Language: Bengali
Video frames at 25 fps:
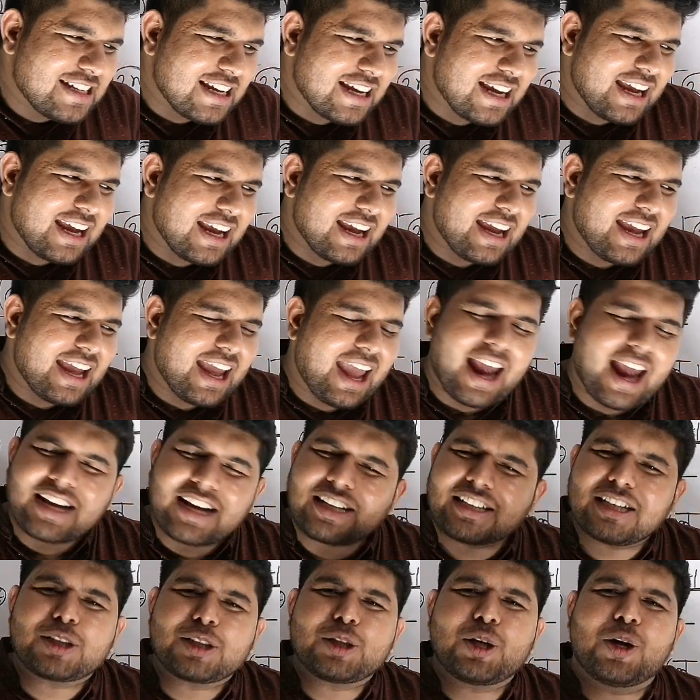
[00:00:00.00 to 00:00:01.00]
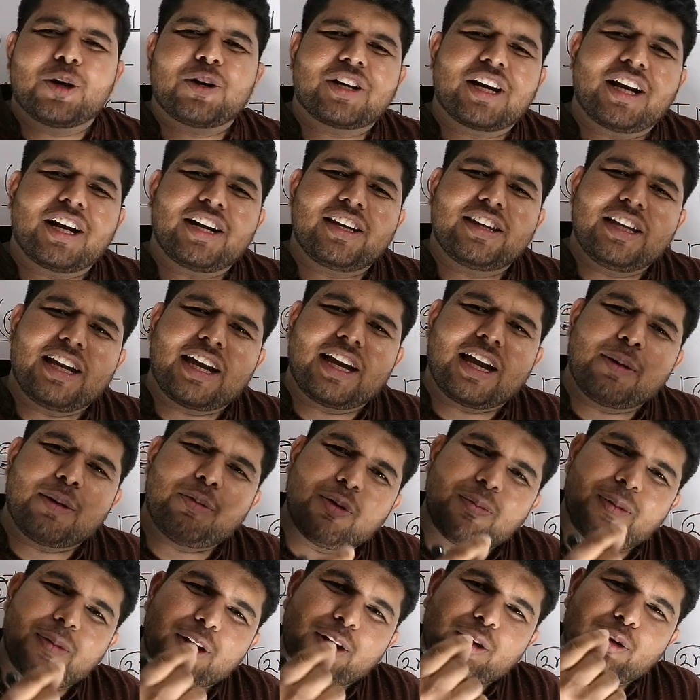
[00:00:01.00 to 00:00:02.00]
যে একটা শর্টকাট দিয়ে
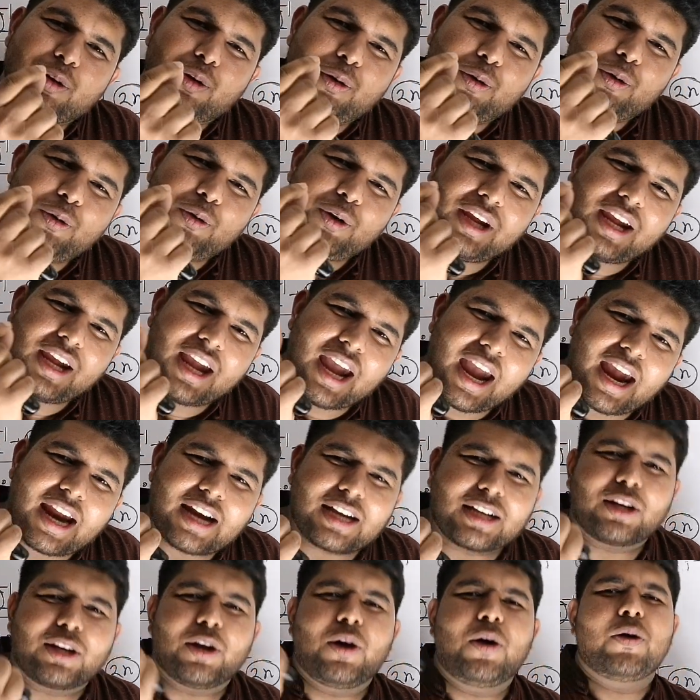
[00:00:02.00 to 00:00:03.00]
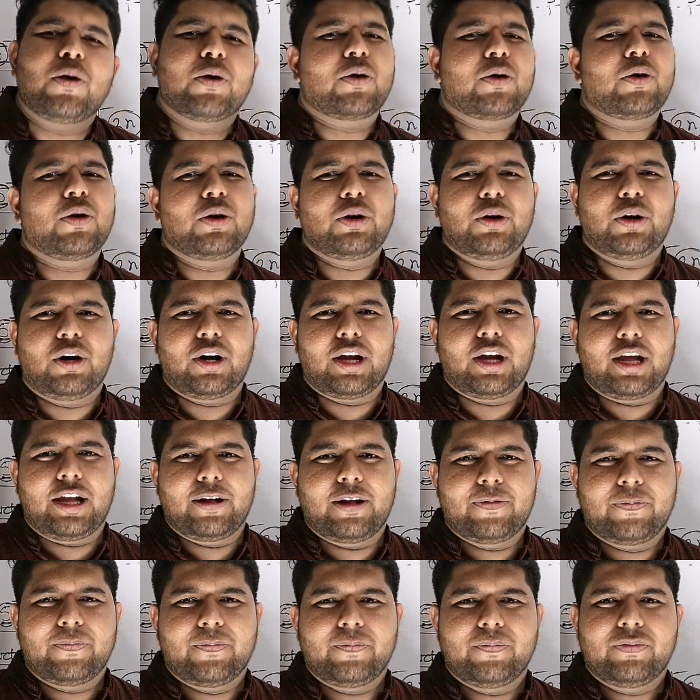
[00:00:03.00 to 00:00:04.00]
কেবলমাত্র ওই একটা অঙ্কই
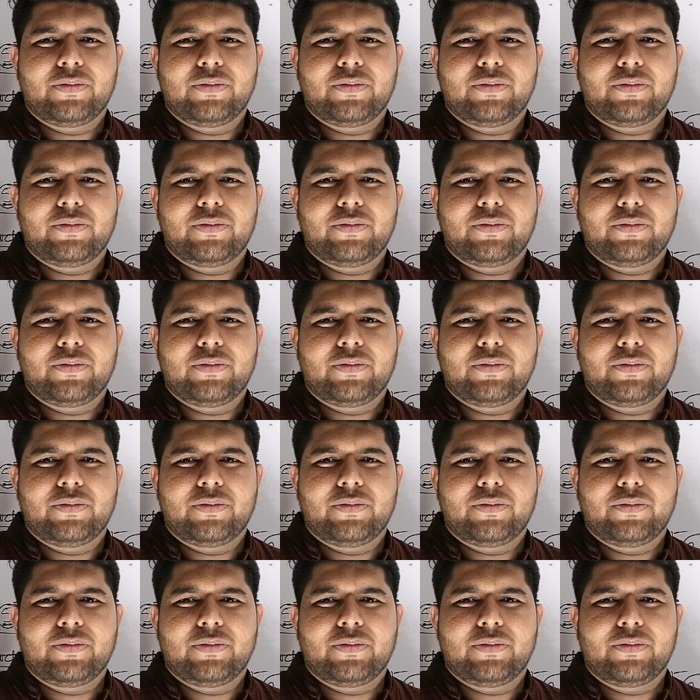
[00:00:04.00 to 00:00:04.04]
হয়